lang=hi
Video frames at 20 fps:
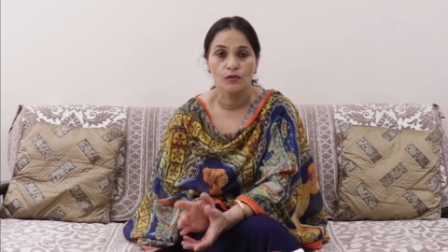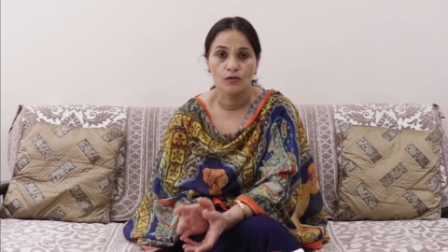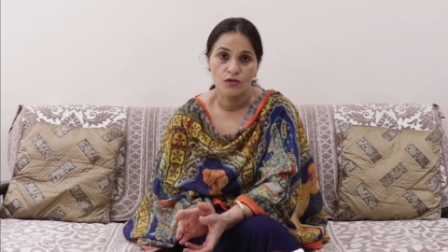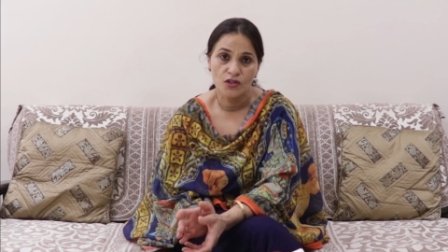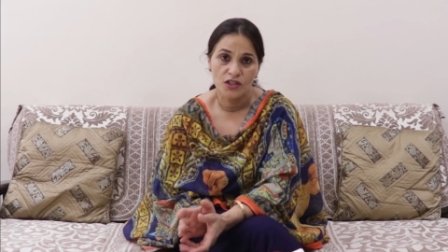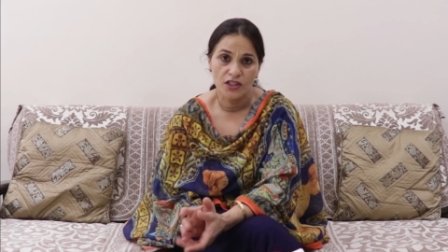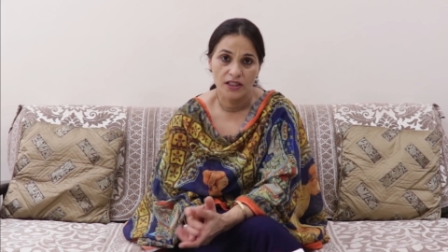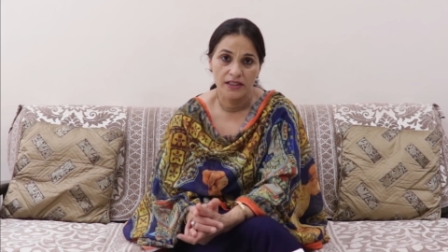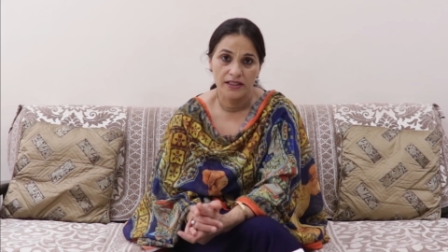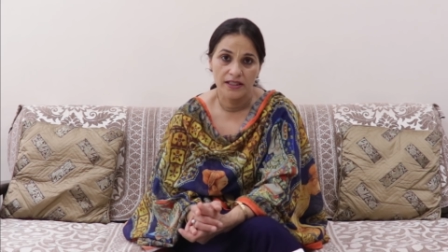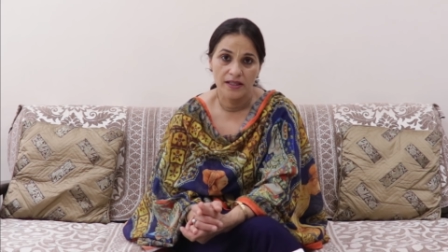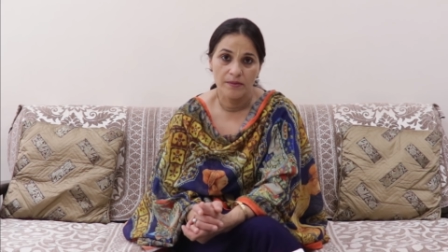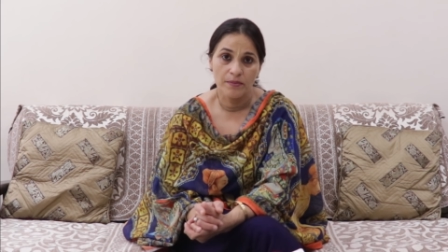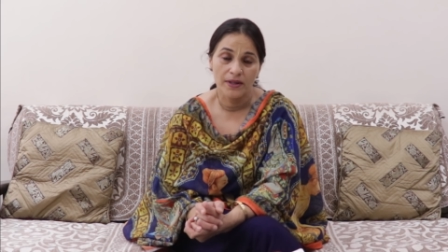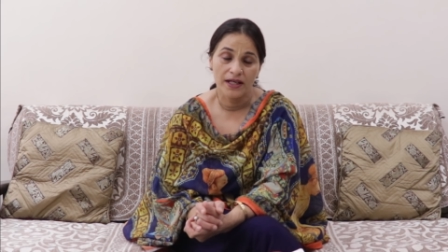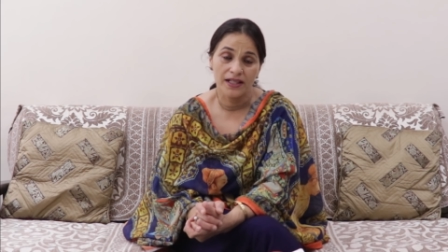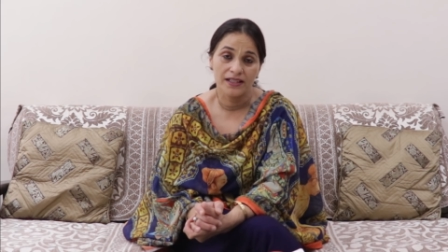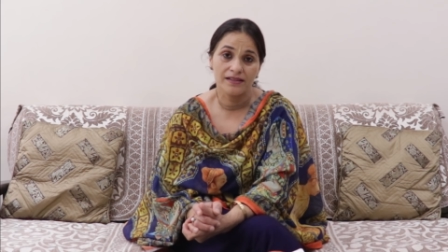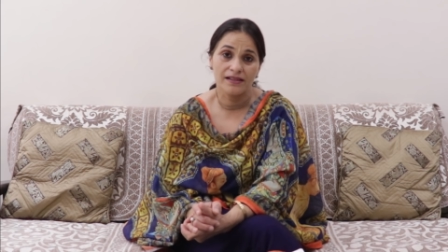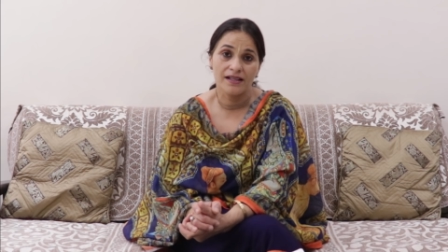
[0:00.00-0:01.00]
तो चलिए
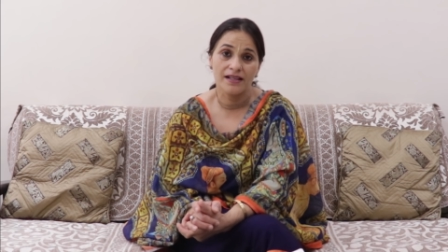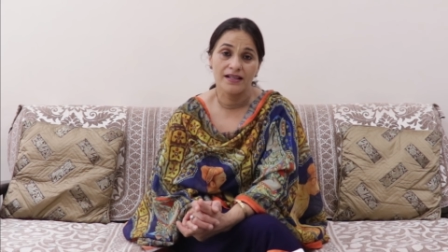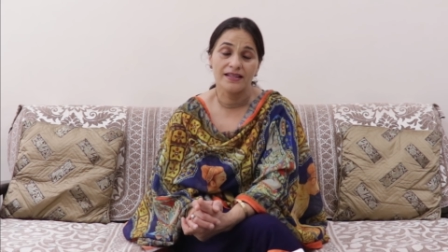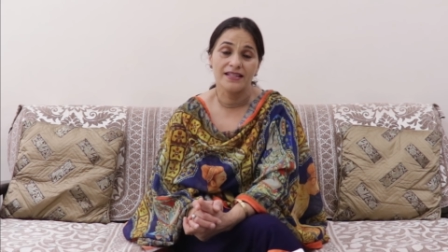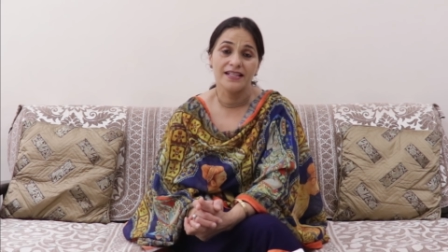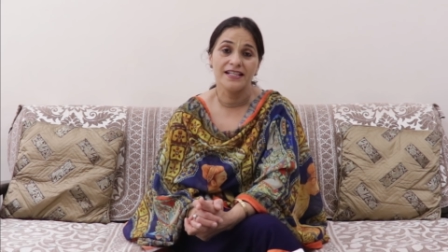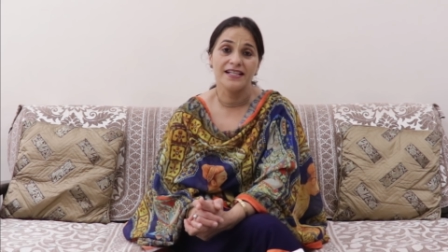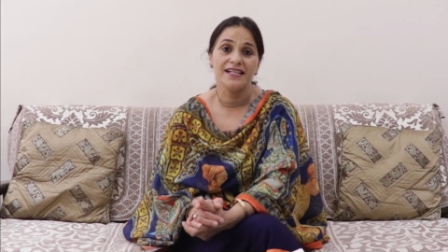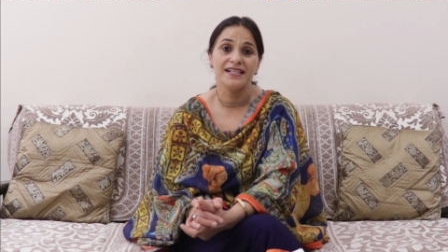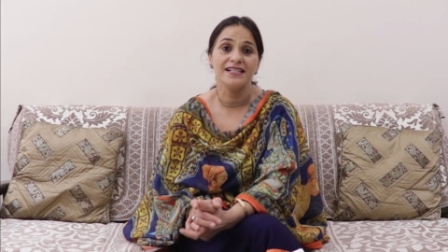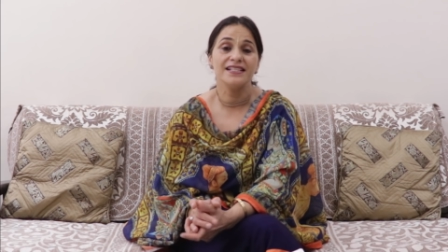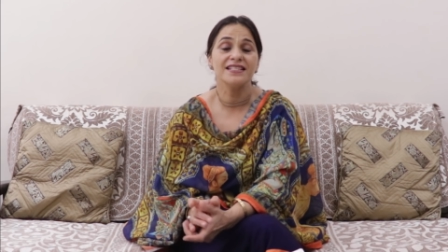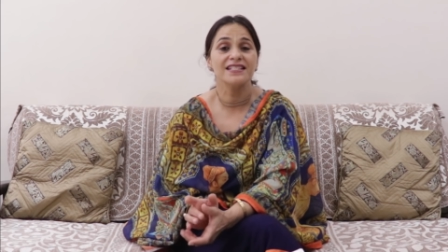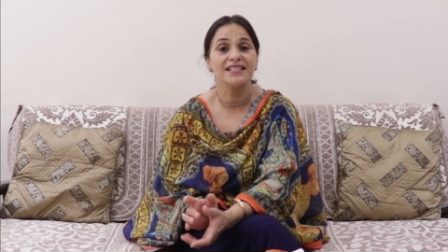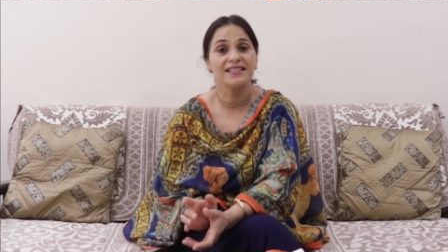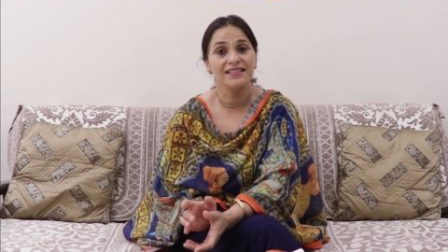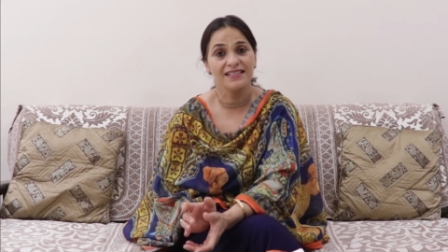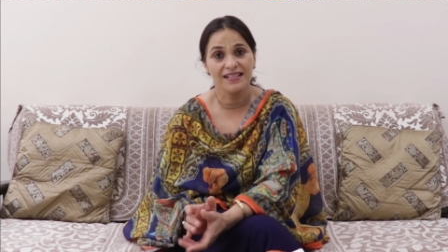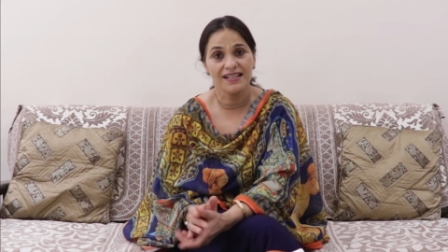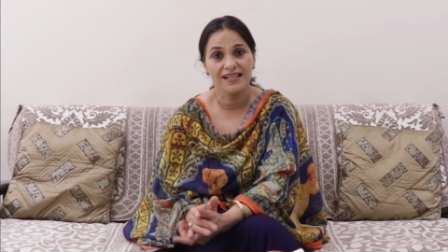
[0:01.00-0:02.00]
बात करते हैं
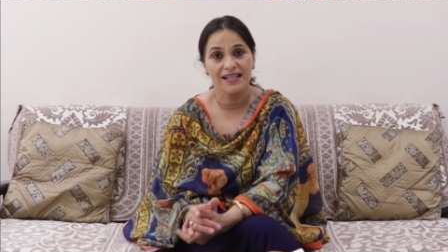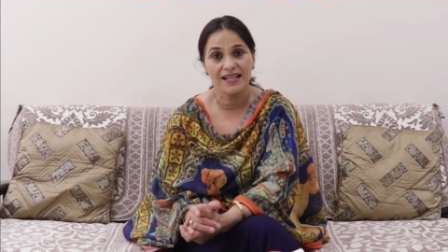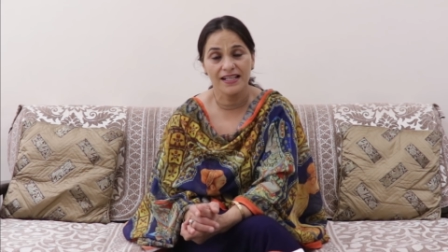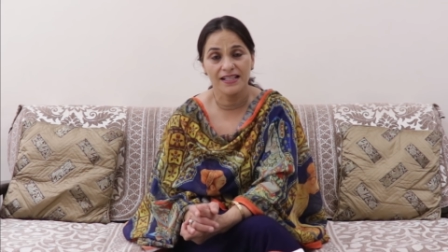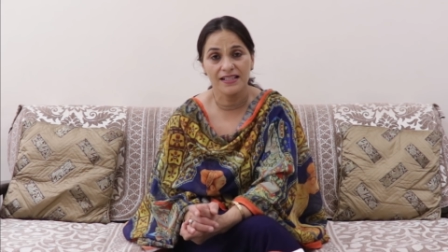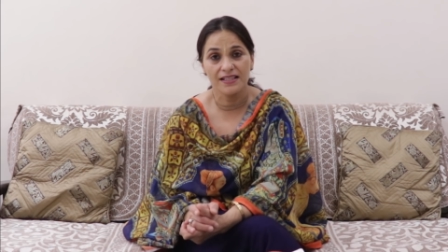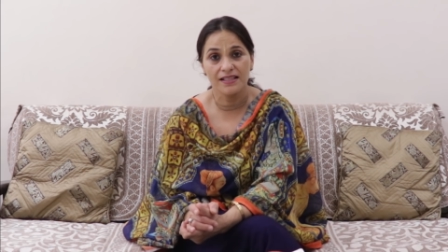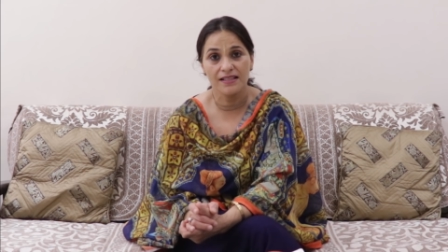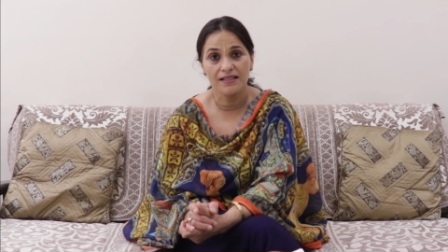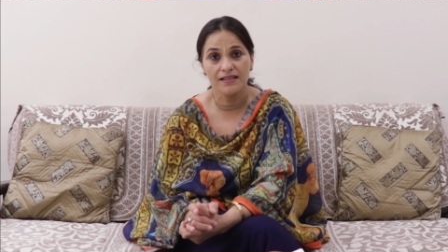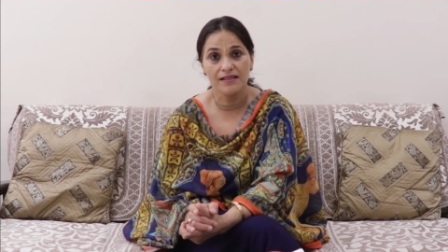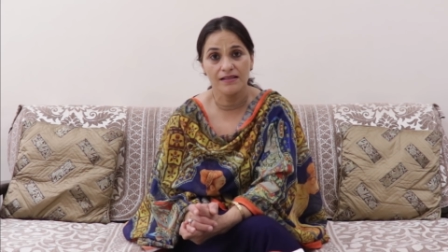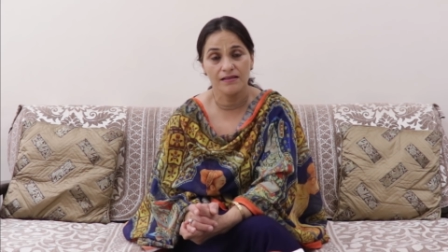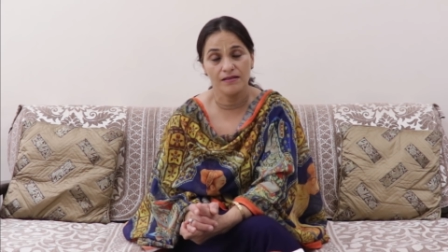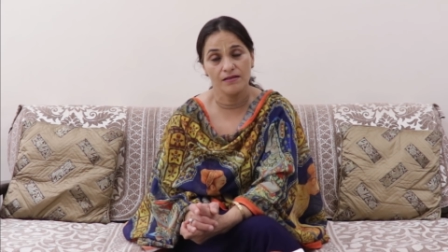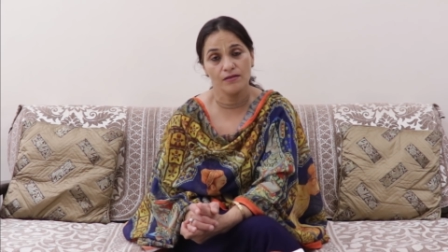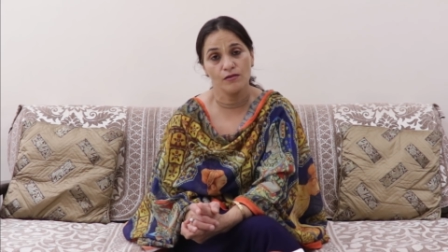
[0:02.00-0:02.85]
चंद्र ग्रहण की